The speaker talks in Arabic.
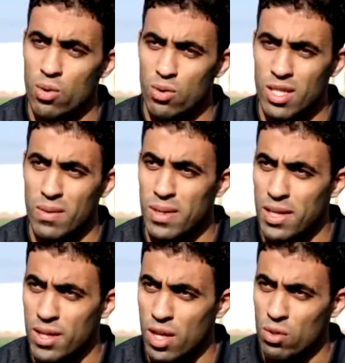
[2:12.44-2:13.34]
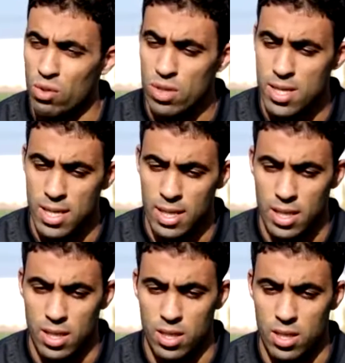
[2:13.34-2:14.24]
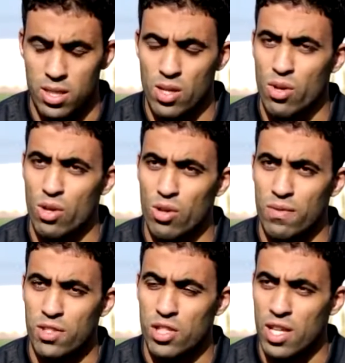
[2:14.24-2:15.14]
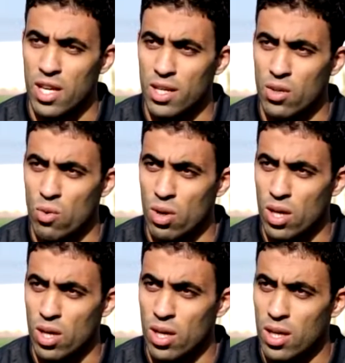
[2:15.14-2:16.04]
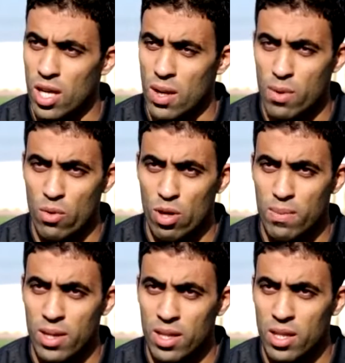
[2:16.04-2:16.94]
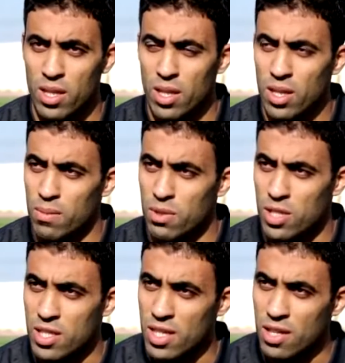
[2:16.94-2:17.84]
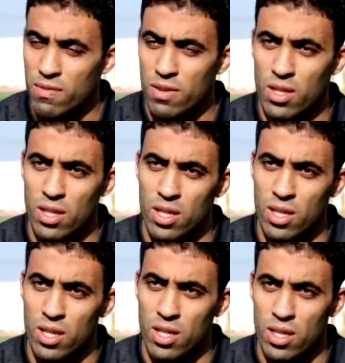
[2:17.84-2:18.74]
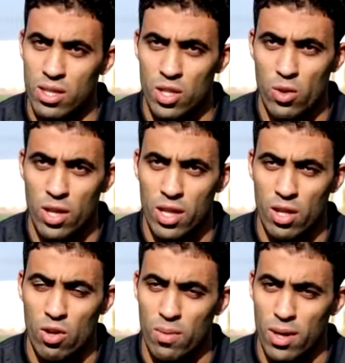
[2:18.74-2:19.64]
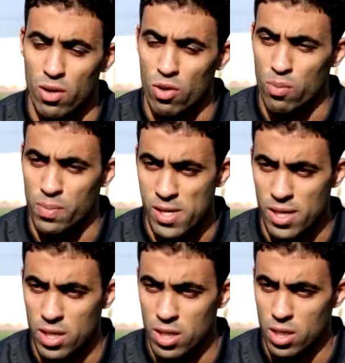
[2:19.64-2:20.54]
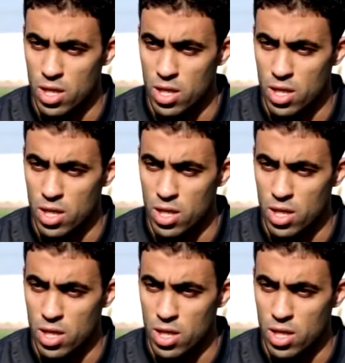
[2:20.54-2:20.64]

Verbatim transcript: ديالو والسلبيات ديالو آه، الدوري النرويجي كان هو كبوابة لي باش نحترف في الدوريات الكبرى الأوروبية